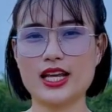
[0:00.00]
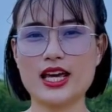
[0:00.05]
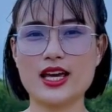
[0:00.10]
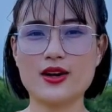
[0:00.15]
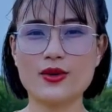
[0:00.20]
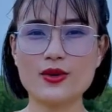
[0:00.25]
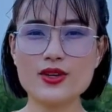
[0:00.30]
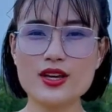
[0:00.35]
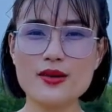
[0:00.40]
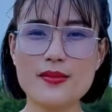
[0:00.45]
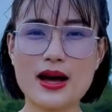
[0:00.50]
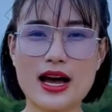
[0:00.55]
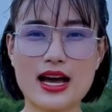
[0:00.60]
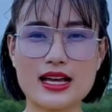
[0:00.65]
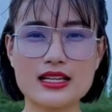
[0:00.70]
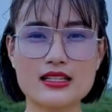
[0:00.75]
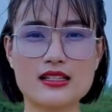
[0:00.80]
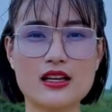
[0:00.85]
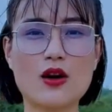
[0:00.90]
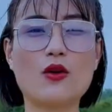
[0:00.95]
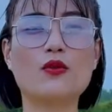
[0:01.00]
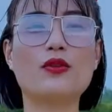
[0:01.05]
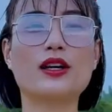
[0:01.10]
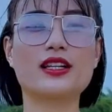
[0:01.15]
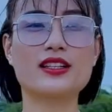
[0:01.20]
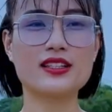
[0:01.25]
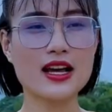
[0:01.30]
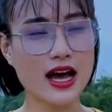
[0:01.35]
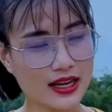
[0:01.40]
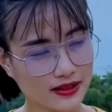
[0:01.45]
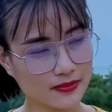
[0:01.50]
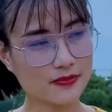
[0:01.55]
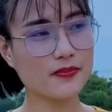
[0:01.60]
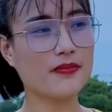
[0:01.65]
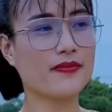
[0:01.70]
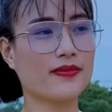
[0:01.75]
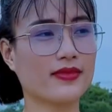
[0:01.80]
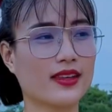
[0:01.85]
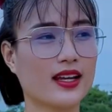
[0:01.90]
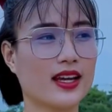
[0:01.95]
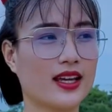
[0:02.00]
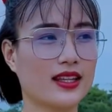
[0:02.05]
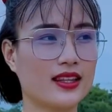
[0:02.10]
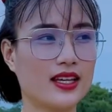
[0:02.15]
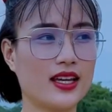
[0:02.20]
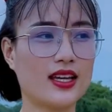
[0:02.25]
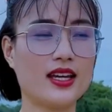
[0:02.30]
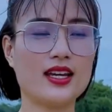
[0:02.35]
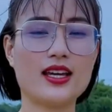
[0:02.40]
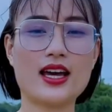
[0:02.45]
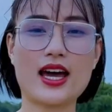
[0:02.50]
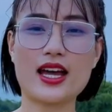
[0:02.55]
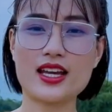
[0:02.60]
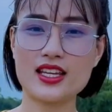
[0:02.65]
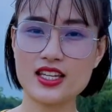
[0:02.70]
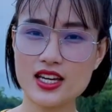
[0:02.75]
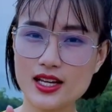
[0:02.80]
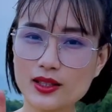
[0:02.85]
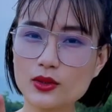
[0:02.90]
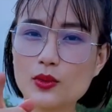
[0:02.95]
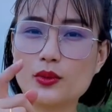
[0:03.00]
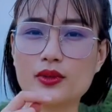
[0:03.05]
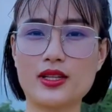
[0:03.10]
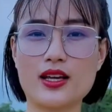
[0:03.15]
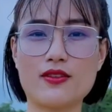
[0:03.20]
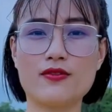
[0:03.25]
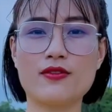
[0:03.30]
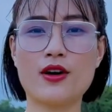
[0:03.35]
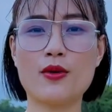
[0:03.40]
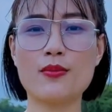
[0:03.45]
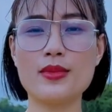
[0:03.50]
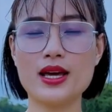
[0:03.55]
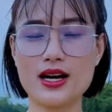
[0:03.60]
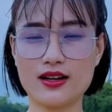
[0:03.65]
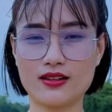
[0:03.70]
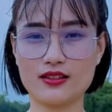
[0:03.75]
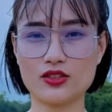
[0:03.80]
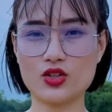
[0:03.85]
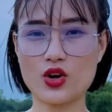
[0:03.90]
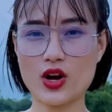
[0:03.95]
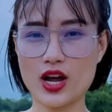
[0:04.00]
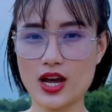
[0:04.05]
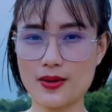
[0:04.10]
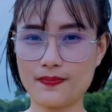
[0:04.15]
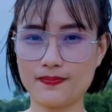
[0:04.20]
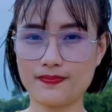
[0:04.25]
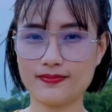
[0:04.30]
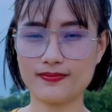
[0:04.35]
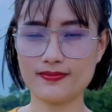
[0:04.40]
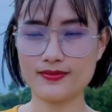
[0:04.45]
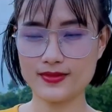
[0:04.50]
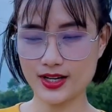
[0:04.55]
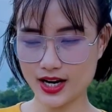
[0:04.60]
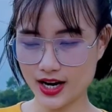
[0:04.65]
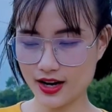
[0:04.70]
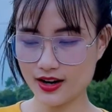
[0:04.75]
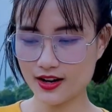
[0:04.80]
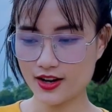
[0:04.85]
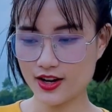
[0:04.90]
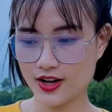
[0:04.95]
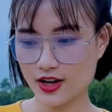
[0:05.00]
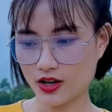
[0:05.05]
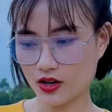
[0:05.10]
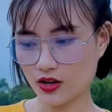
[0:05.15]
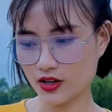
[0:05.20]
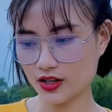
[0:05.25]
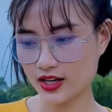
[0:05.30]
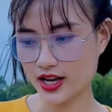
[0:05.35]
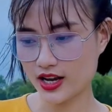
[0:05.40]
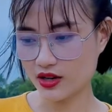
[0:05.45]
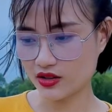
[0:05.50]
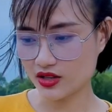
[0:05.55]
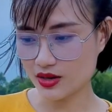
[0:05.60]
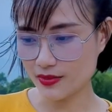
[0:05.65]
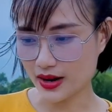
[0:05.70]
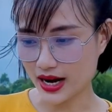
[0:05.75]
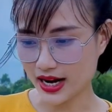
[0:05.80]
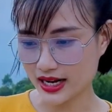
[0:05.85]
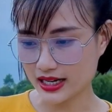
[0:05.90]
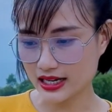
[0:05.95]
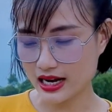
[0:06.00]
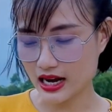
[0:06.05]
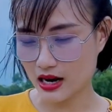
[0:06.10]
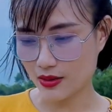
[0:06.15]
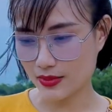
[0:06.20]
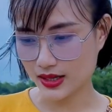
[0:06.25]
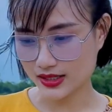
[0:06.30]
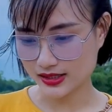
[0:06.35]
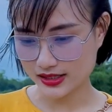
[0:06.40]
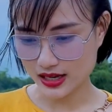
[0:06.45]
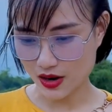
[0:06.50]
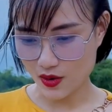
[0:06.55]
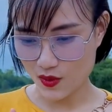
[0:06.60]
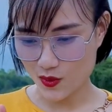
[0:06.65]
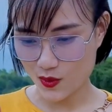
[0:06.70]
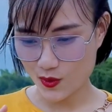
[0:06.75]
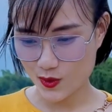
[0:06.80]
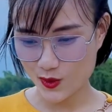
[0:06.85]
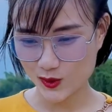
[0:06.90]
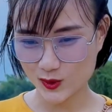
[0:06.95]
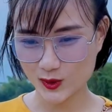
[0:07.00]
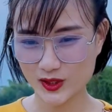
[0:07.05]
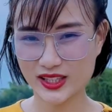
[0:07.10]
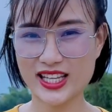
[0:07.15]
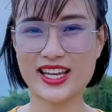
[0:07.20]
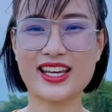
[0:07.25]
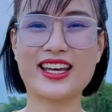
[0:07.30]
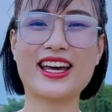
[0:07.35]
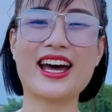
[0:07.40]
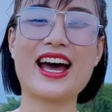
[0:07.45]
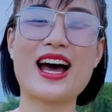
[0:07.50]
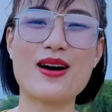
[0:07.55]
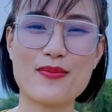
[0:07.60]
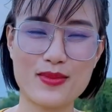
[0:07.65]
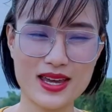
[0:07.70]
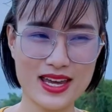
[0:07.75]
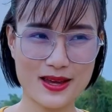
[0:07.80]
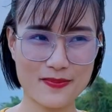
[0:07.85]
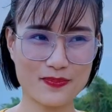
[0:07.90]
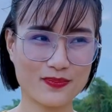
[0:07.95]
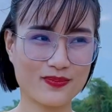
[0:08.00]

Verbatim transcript: nếu như mà anh giàu vật chất thì anh nhét cục tiền vào miệng cho em nhá. Còn nếu như mà anh nào mà giàu tình cảm ý